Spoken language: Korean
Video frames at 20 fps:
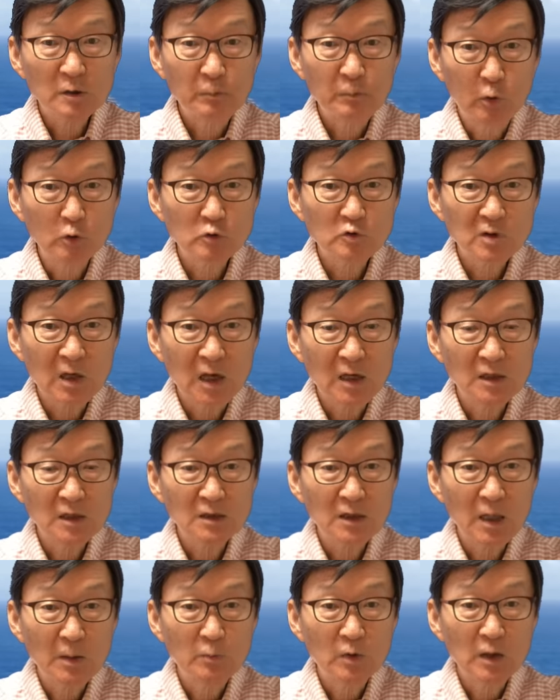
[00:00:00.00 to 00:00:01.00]
보수를 하기
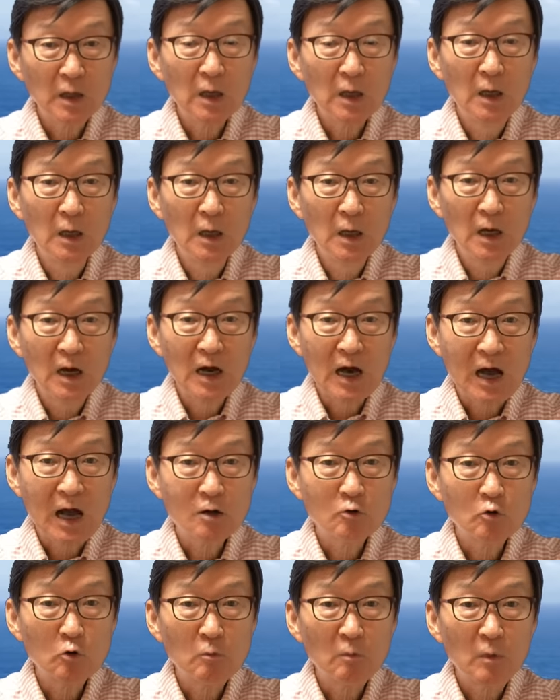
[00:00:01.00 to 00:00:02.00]
때문에
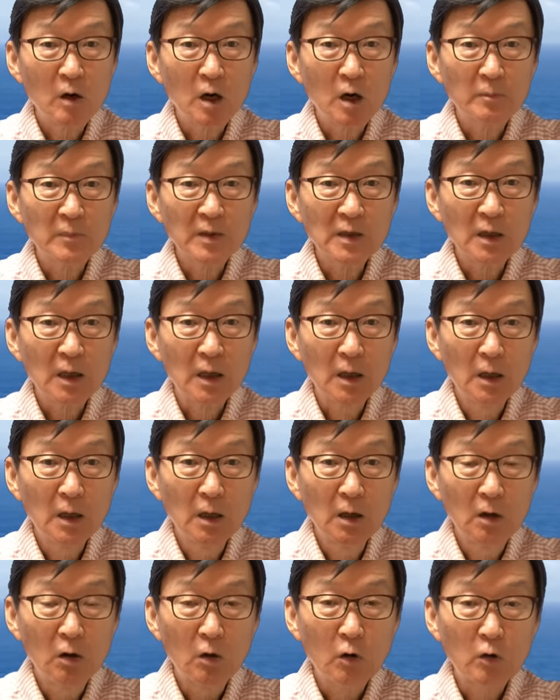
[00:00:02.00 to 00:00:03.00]
항공모함이
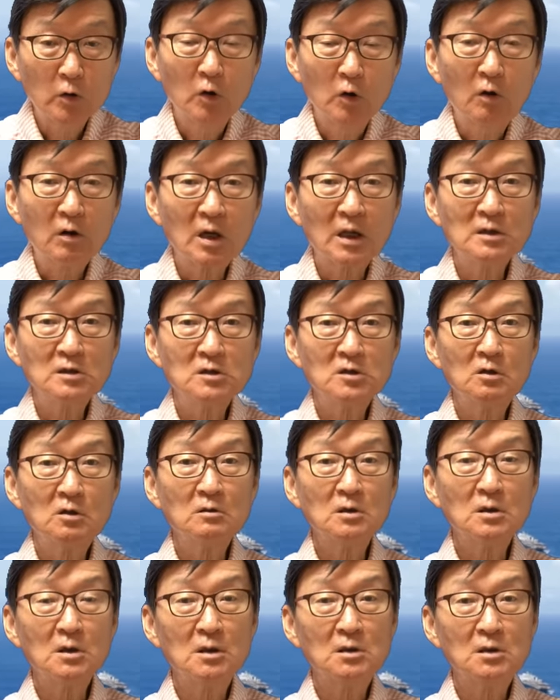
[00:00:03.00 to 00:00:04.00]
어, 11척이
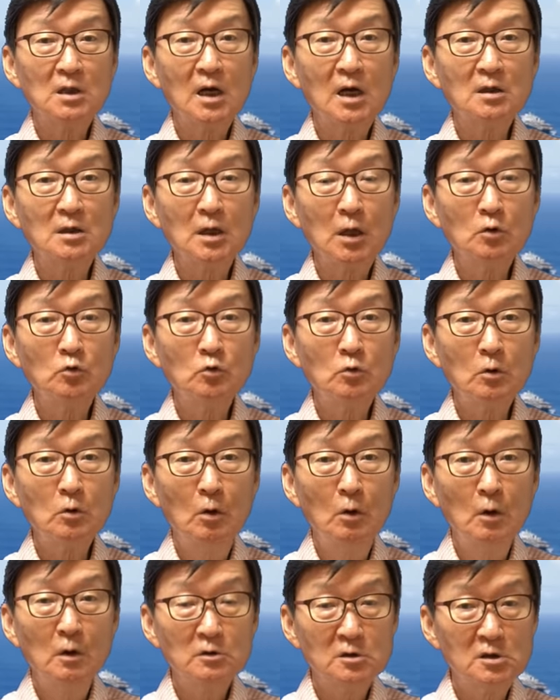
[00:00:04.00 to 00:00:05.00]
있다 그래도
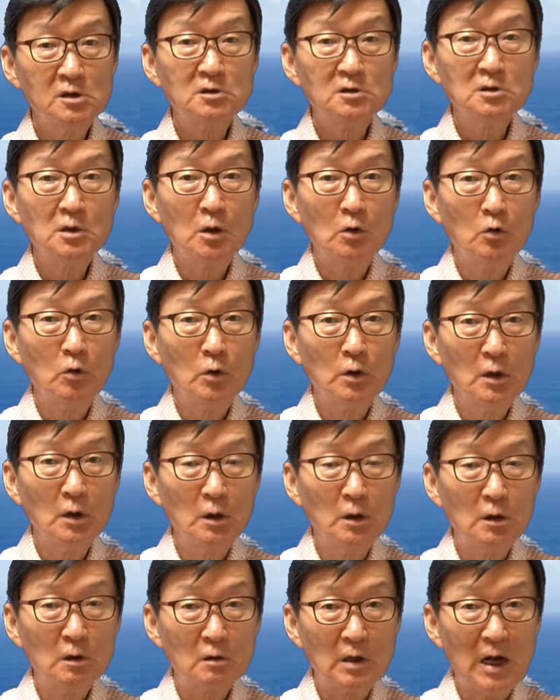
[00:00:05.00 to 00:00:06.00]
실제로
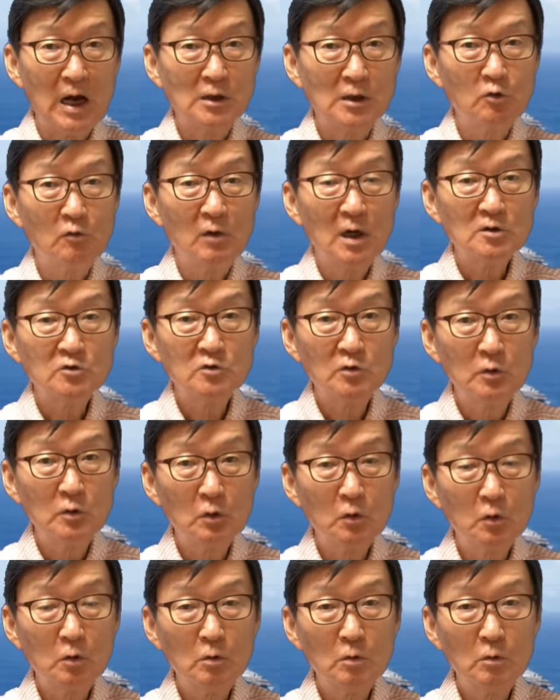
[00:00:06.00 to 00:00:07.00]
이 가동할 수 있는
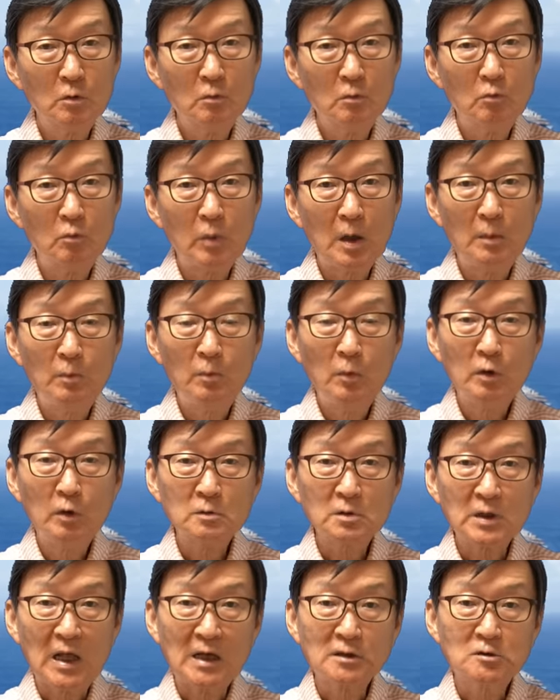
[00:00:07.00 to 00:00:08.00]
거는 한 뭐
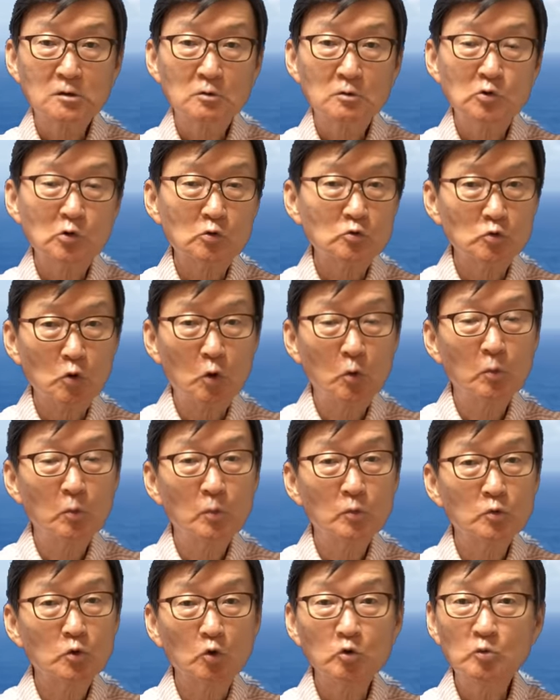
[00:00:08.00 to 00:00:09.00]
다섯 쪽
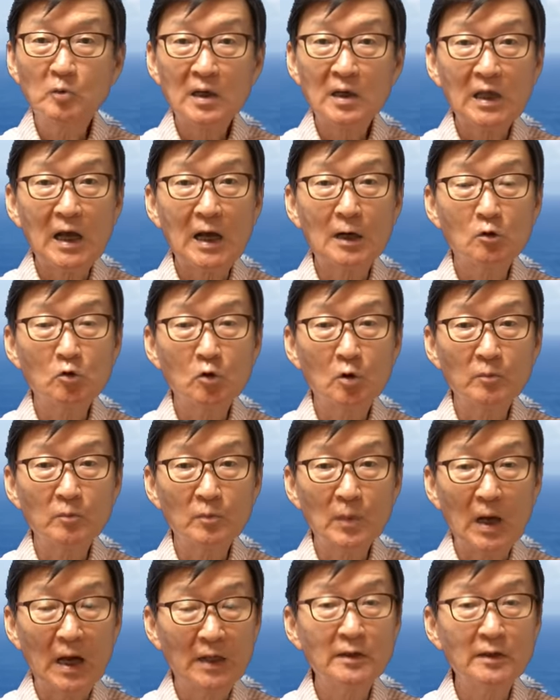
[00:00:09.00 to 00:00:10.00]
정도밖에 안, 건,
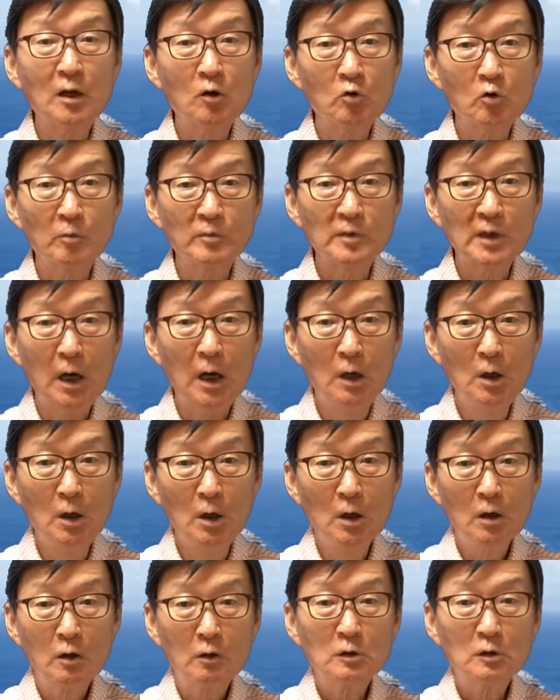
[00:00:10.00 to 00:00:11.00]
안 되는 겁니다.
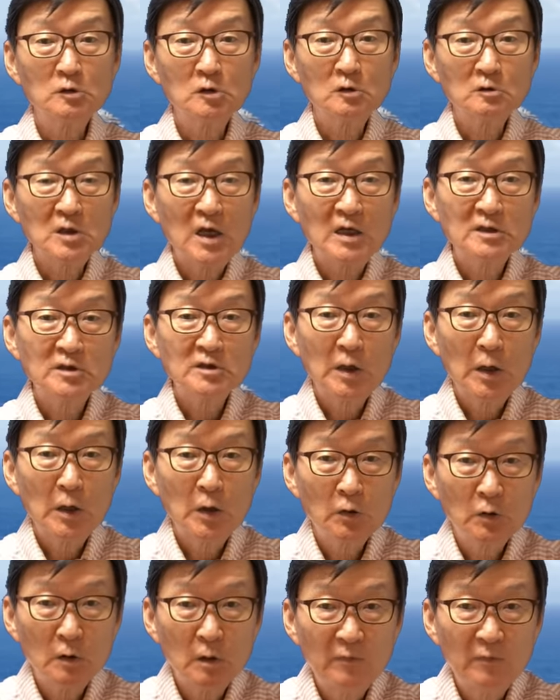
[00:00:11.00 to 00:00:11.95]
그렇죠. 사진에 있는 거는